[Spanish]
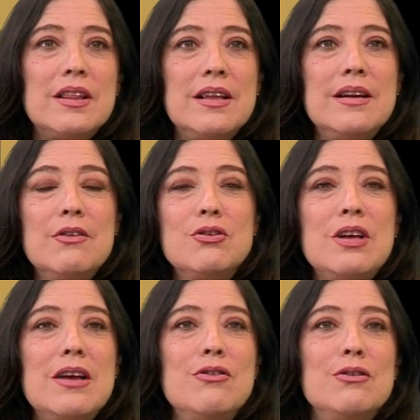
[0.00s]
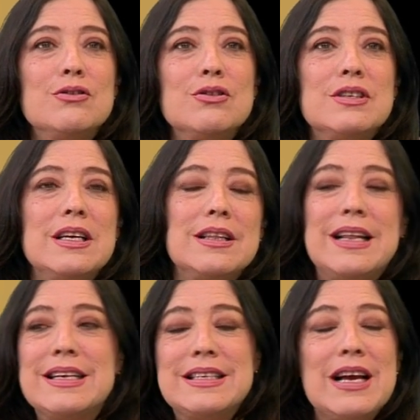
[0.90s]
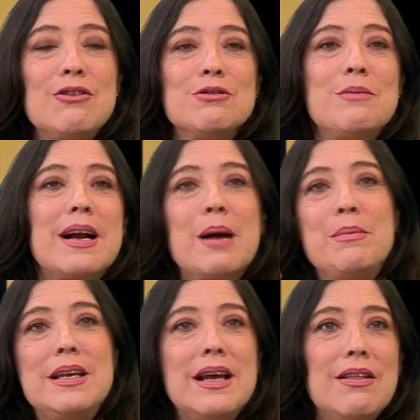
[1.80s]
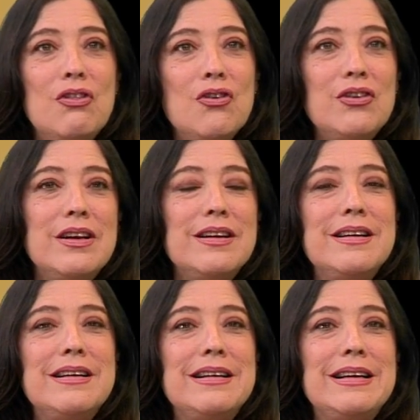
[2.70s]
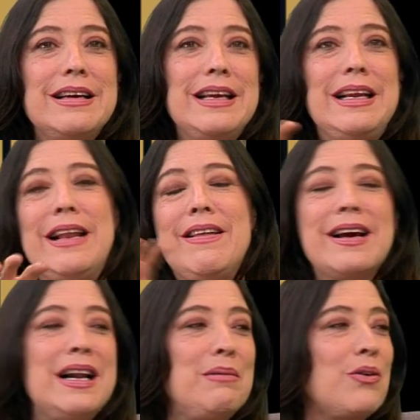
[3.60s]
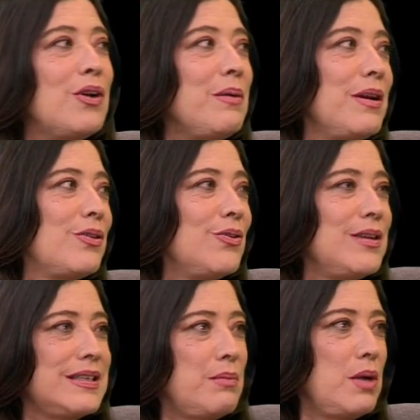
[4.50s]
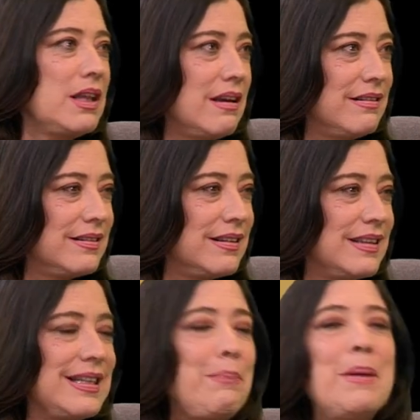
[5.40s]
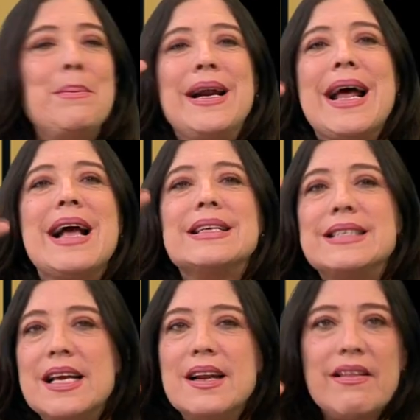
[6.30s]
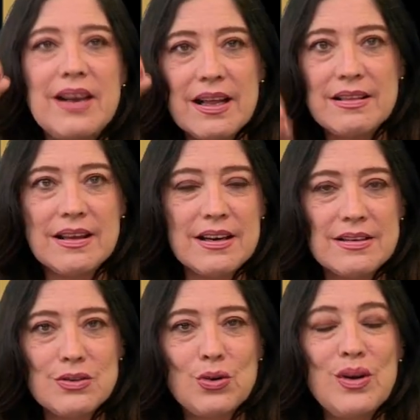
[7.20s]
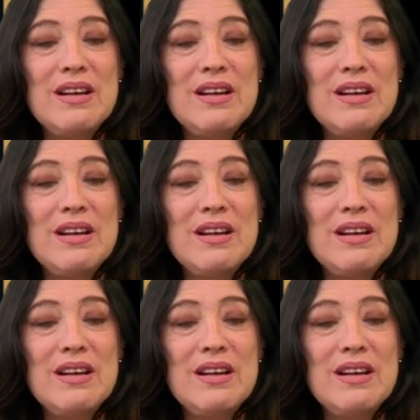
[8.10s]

que tiene dos años, tres años, va caminando y le dejan el balcón abierto y se mata. La primera escena del anticristo.